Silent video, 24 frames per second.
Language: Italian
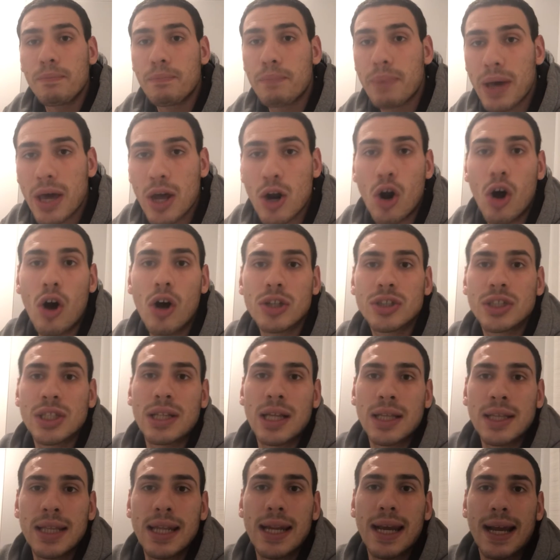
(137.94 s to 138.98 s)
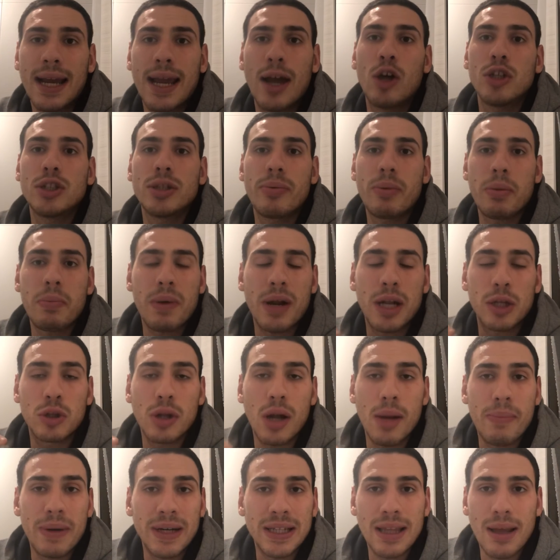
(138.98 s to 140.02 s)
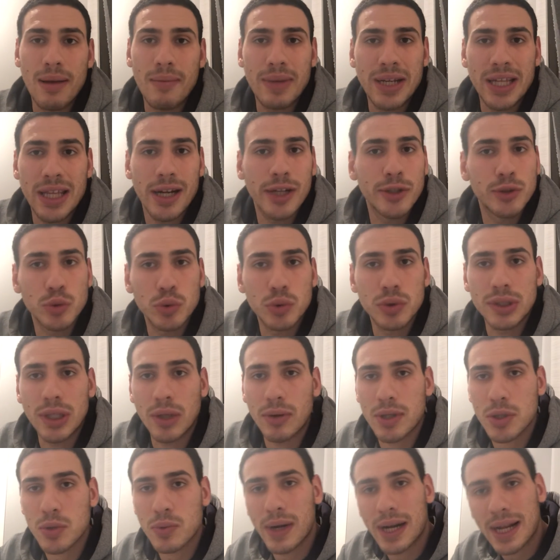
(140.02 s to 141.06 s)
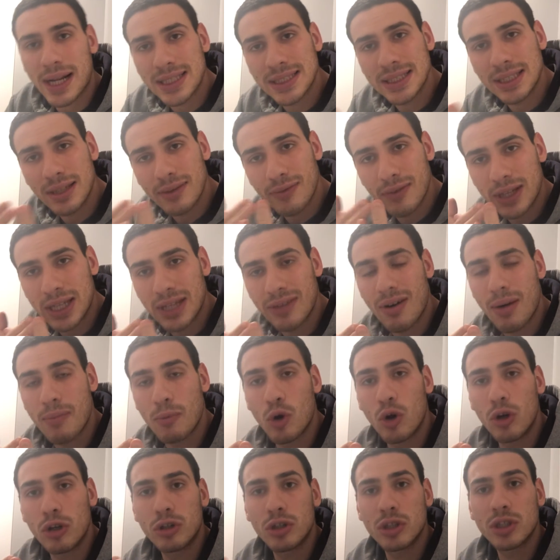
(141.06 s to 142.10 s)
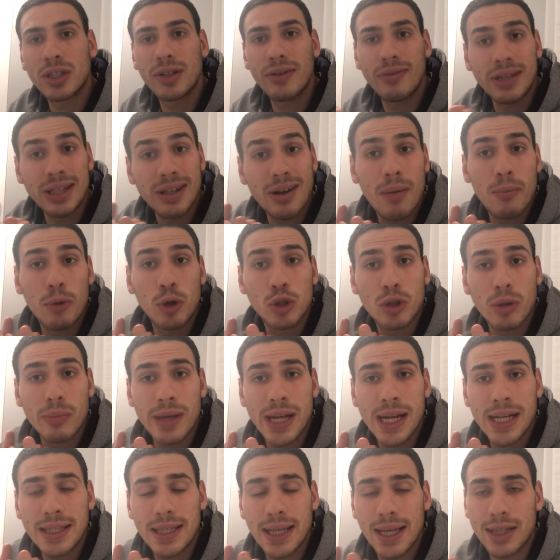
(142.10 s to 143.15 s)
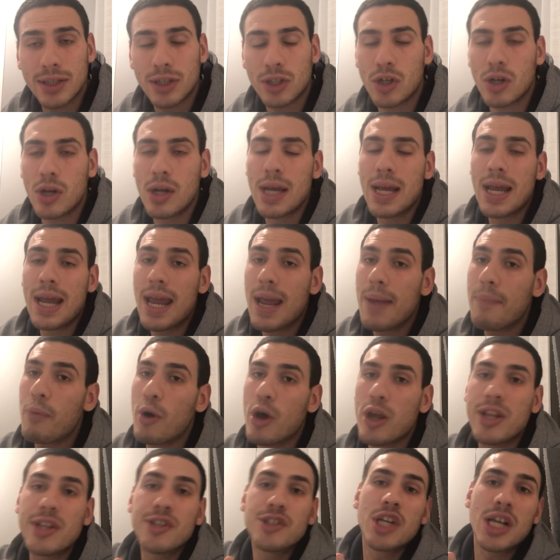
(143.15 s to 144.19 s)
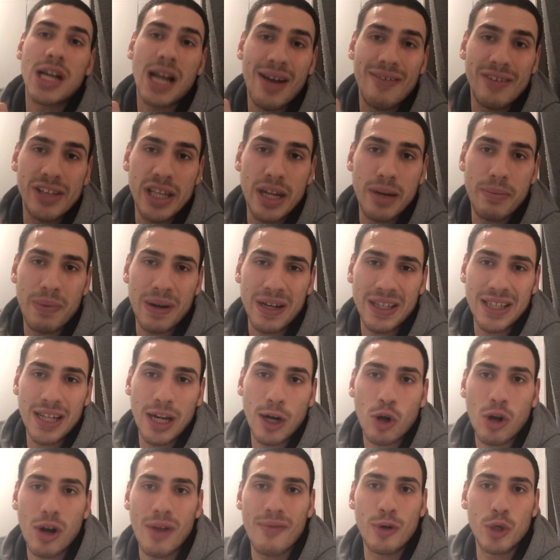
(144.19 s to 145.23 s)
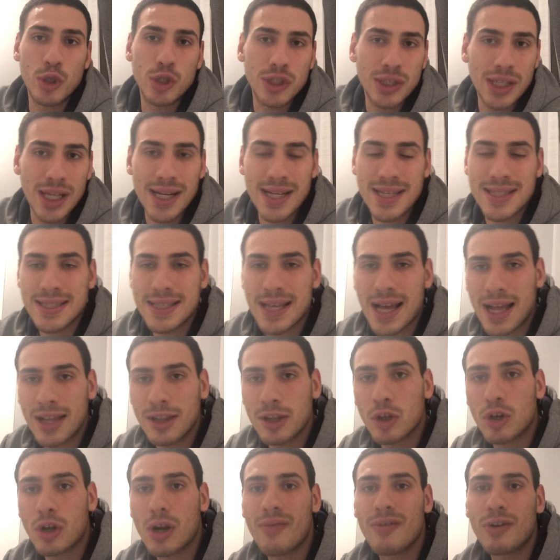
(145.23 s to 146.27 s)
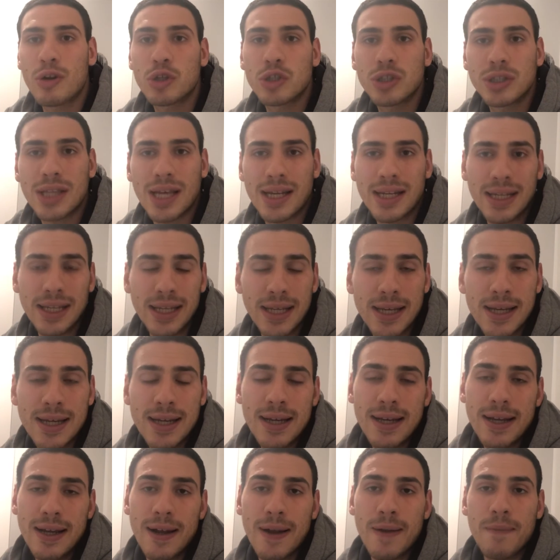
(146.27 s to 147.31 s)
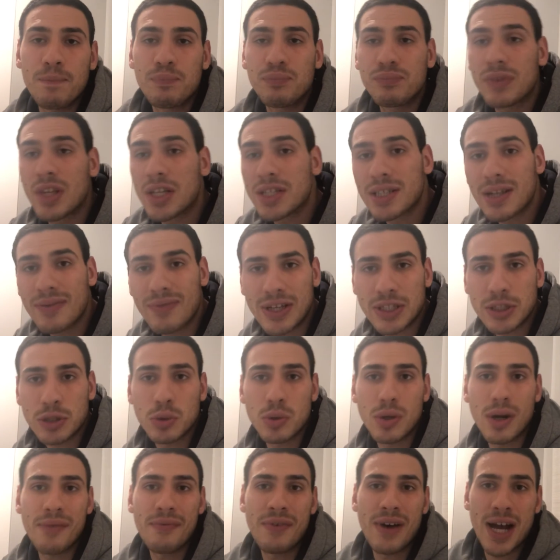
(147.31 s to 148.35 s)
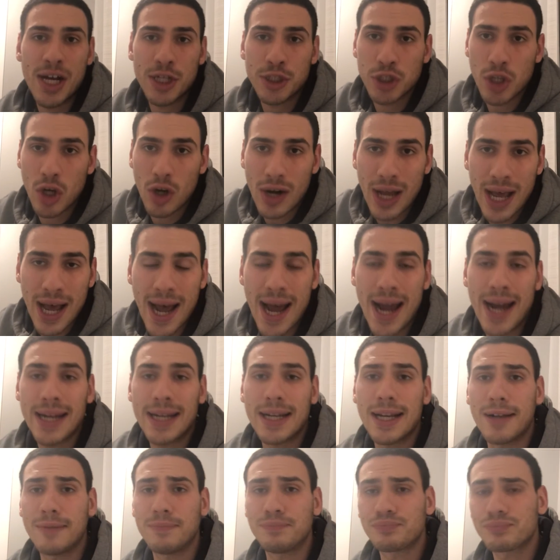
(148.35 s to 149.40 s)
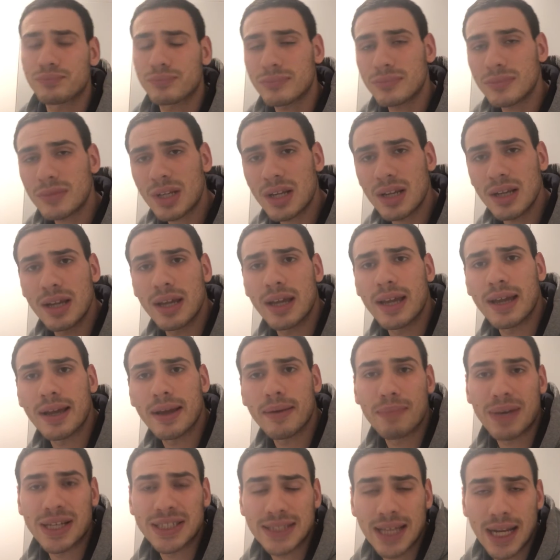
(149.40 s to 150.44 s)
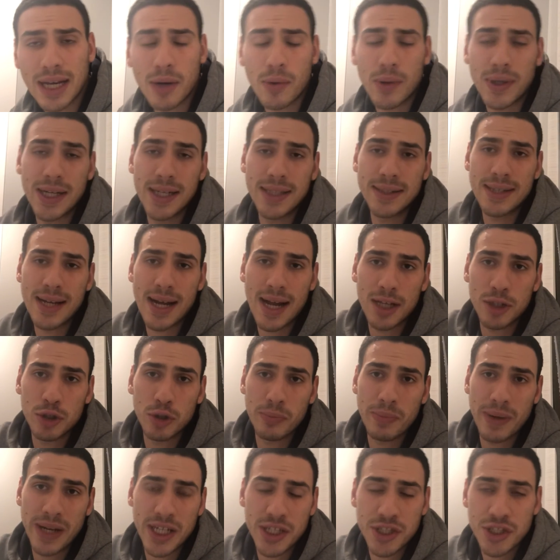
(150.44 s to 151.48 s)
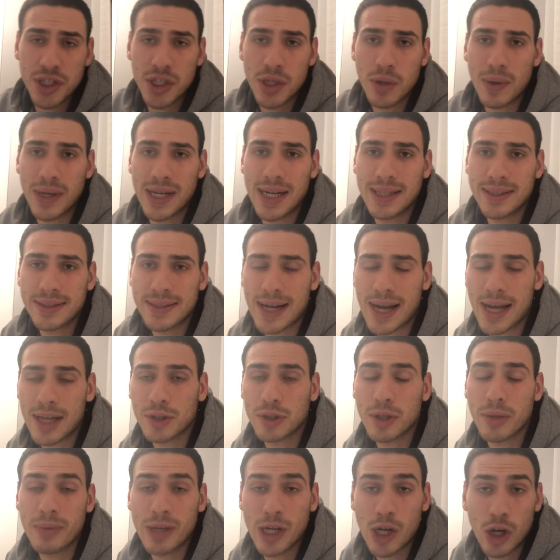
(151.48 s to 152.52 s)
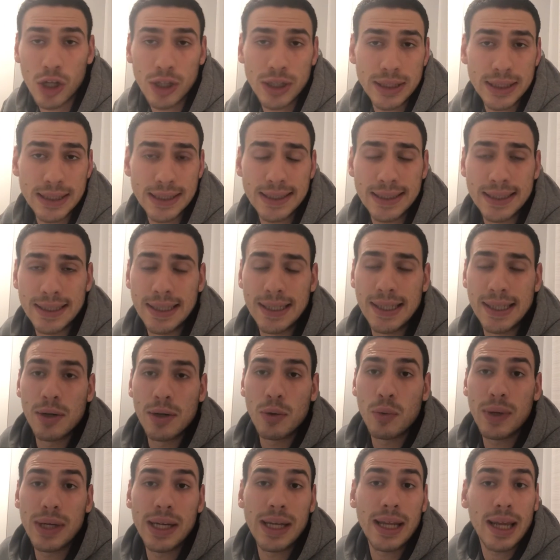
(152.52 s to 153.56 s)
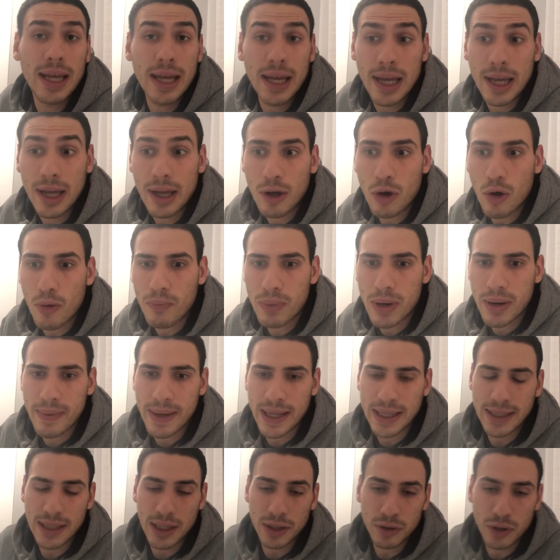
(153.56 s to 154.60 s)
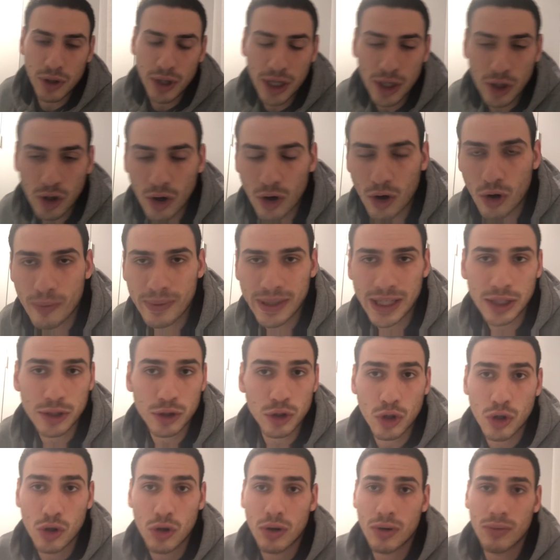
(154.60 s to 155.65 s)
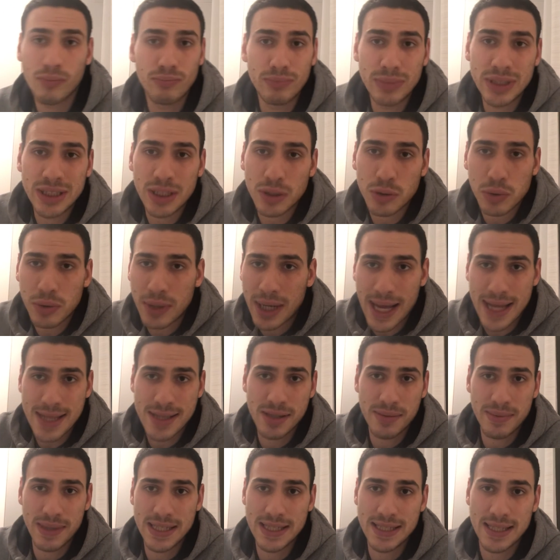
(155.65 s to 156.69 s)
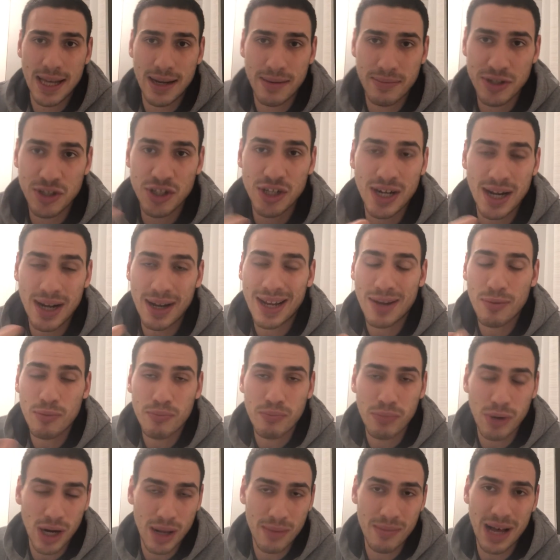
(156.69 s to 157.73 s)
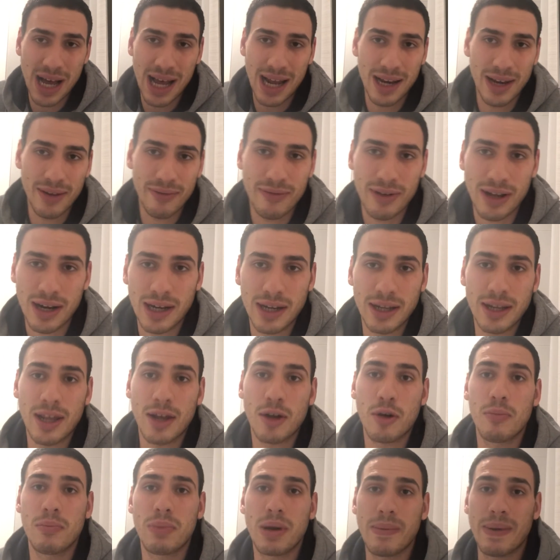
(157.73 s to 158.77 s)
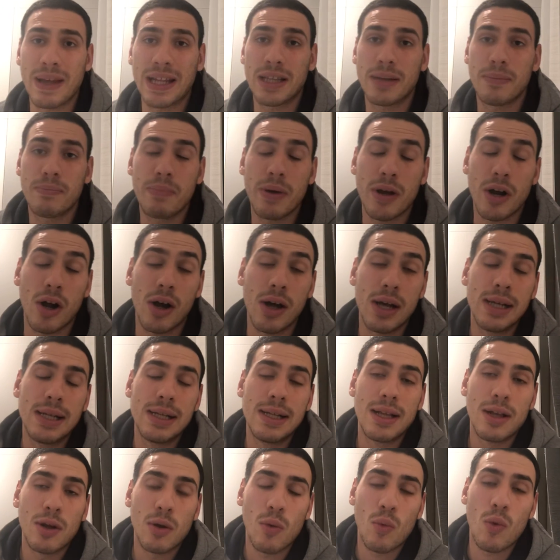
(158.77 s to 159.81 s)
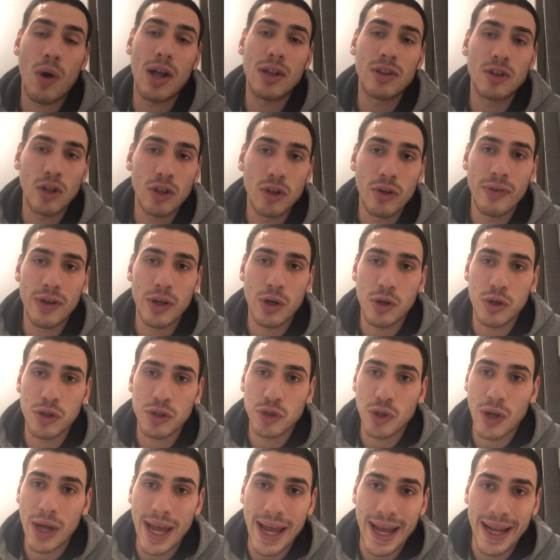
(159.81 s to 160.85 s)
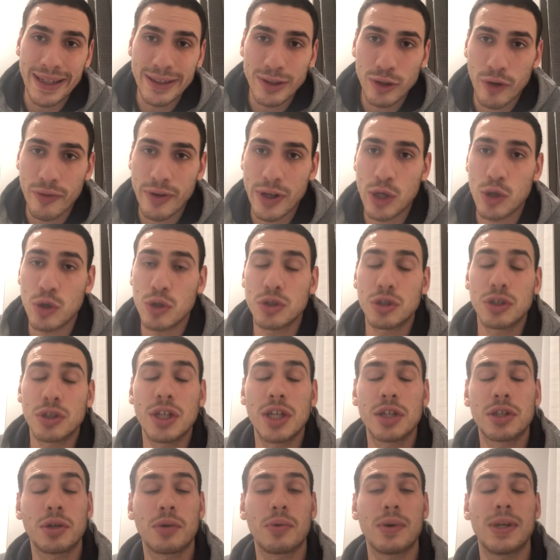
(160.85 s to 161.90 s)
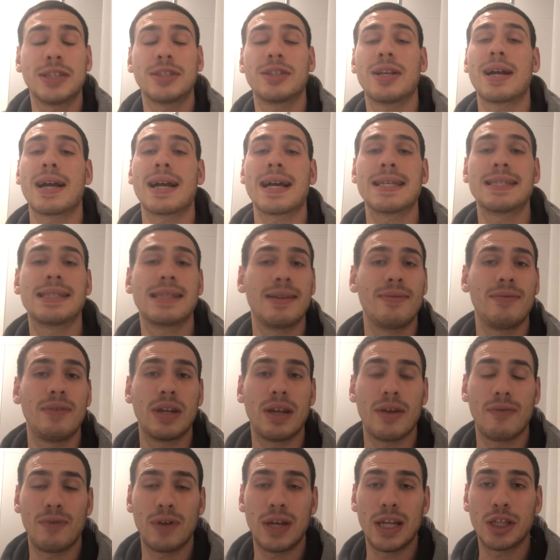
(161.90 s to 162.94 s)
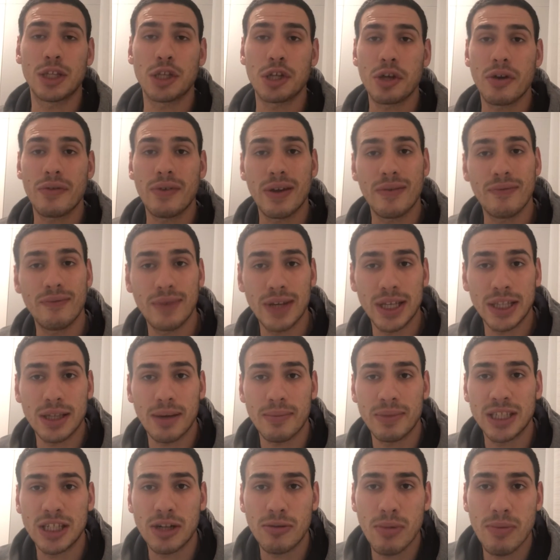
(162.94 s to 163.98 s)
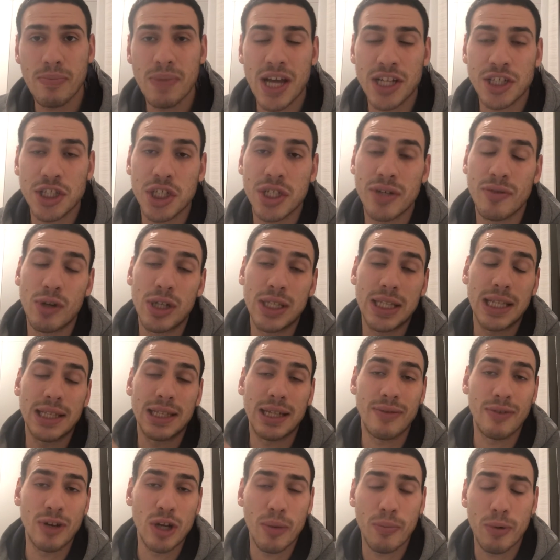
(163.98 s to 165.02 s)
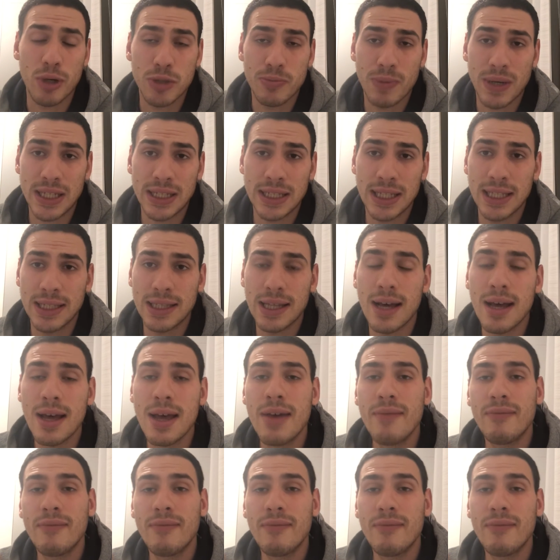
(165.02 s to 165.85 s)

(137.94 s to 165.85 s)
però c'è da dire che oggi ha preparato la partita in maniera giusta, una squadra che si difendeva molto, si difendeva molto bene dietro e poi cercava di ripartire con la velocità di Ansaldi, con la velocità di, eh, De Silvestri sulla fascia, Olaina, eh, Baselli quando è entrato, Parigini quando è entrato e Belotti. Quindi eh, complimenti al Torino, come detto non mi sta sul cazzo Mazzari, mi gira anche un po' le balle fargli dei complimenti, però quando è doveroso è doveroso. Detto questo ragazzi il video è finito, io vi invito a mettere mi piace se volete altri video post partita,